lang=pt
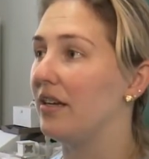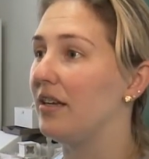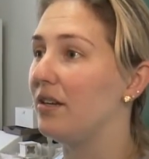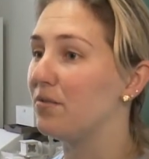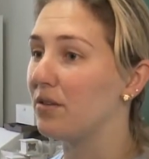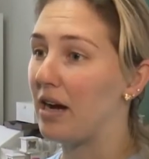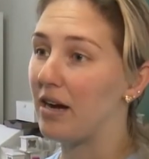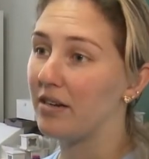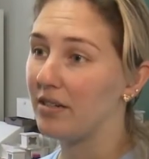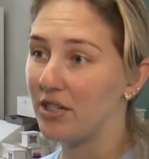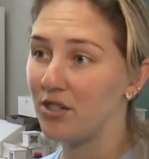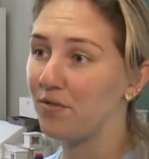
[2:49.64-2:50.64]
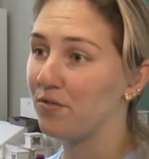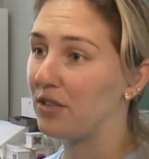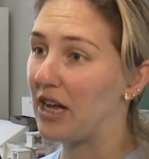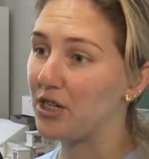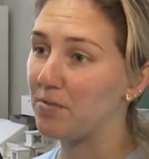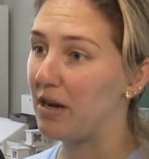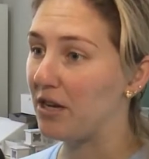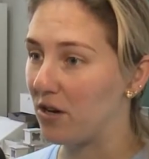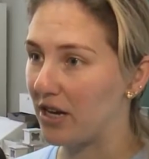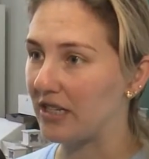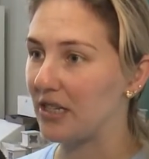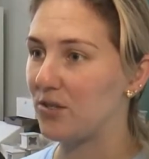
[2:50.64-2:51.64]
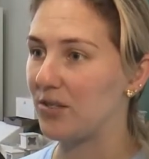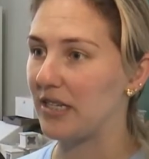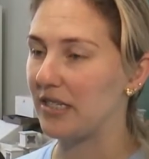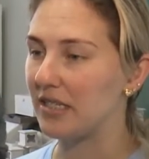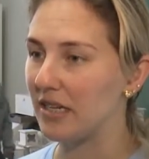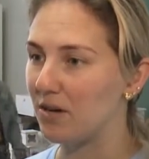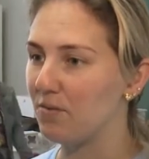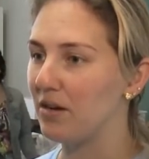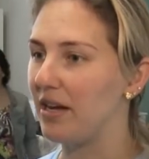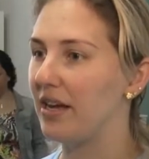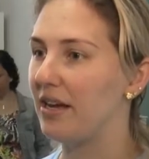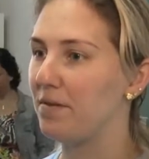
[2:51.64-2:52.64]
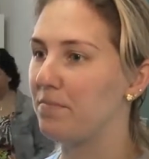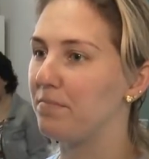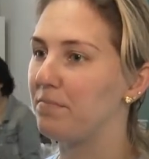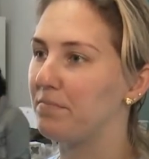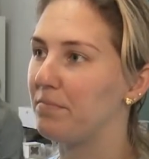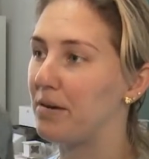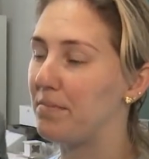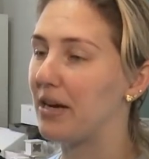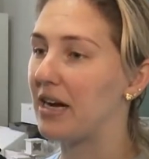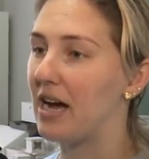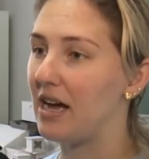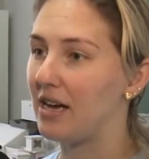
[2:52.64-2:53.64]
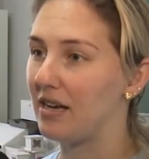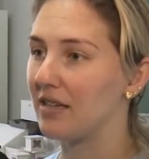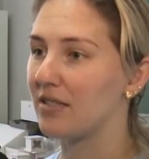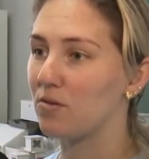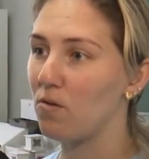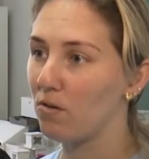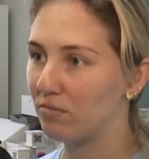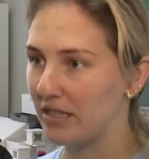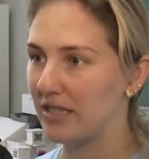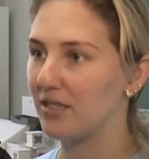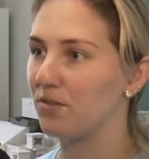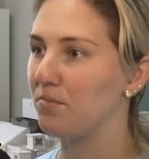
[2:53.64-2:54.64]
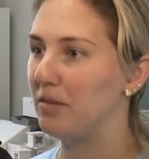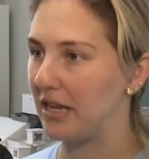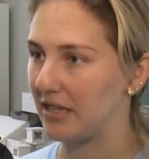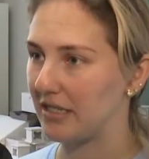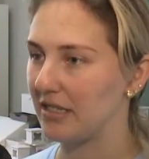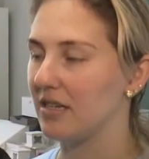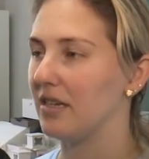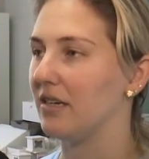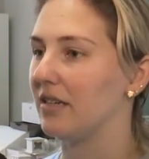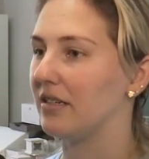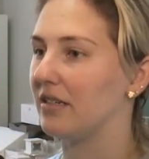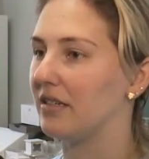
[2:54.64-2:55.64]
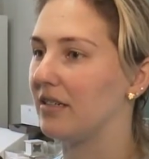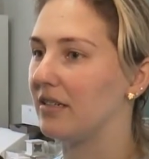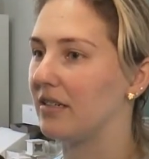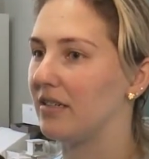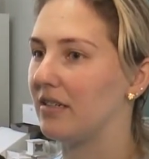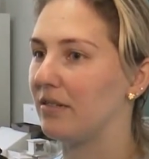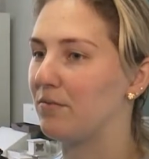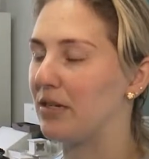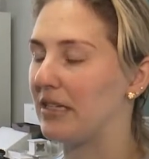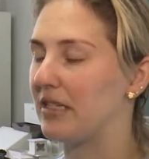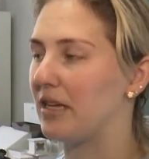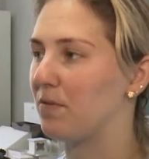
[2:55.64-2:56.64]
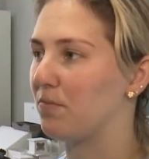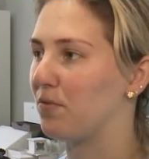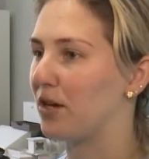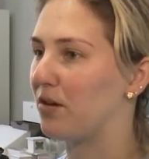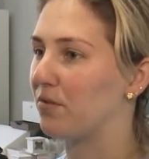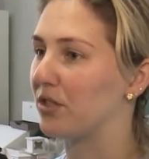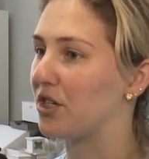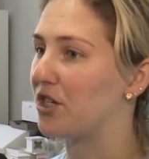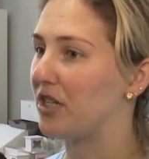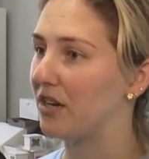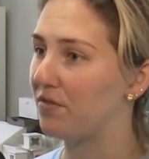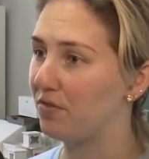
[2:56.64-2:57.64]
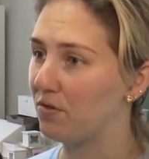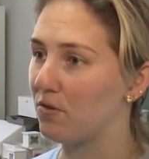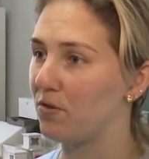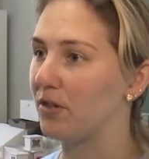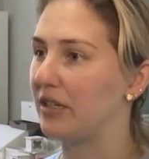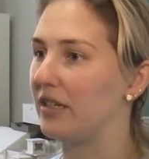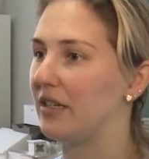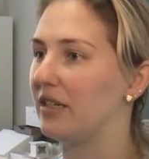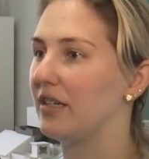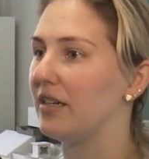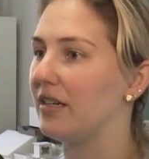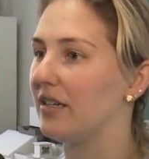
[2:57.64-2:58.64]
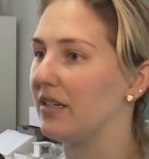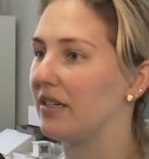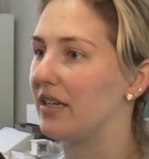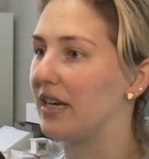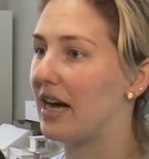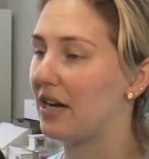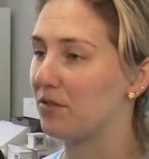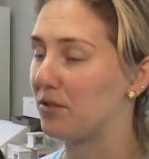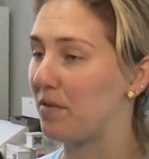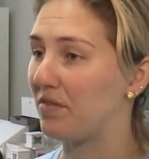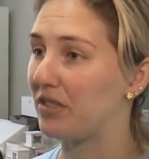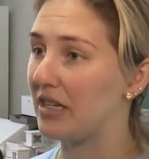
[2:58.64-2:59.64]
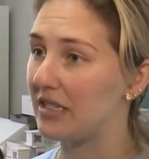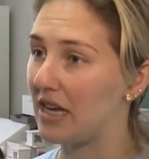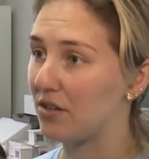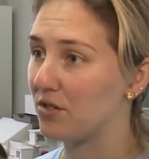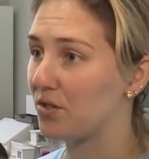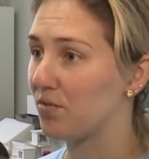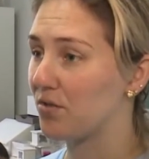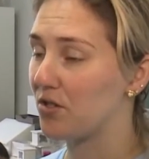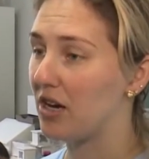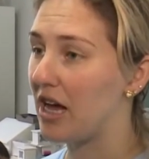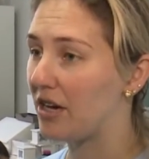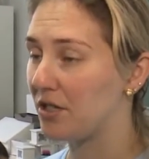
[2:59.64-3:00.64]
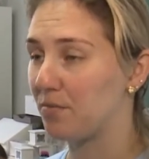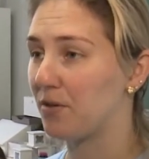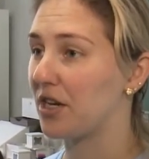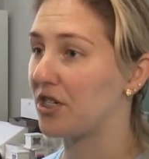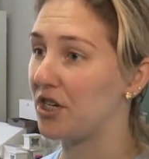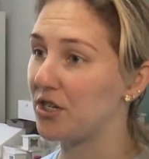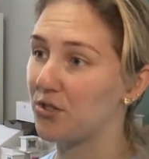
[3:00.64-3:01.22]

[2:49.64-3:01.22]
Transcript: E a dificuldade maior da associação é para pagar as contas do mês. Uh, um exemplo é conta de telefone, ah, encargos previdenciários dos funcionários, porque a gente